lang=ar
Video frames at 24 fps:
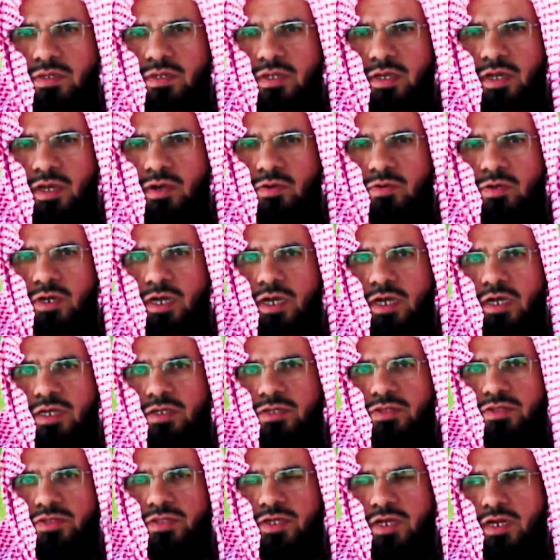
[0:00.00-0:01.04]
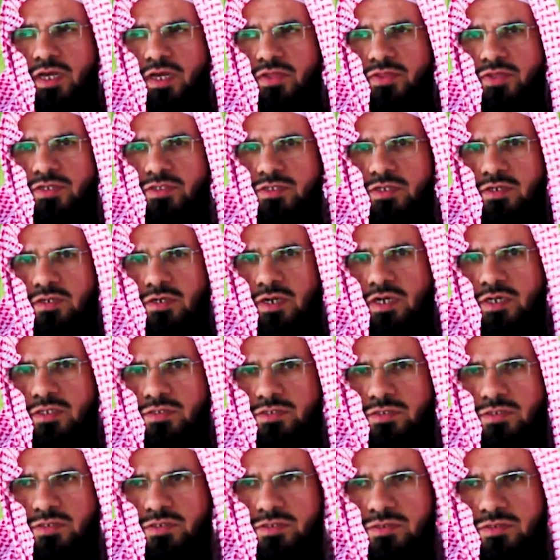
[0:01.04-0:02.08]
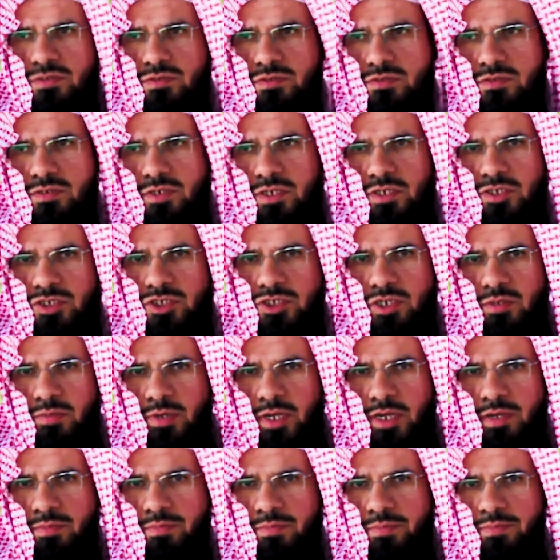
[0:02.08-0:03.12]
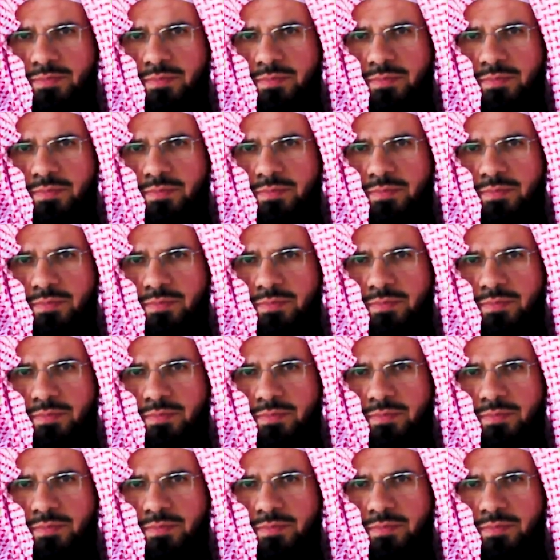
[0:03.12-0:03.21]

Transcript: هؤلاء الثلاثة الرهط الشباب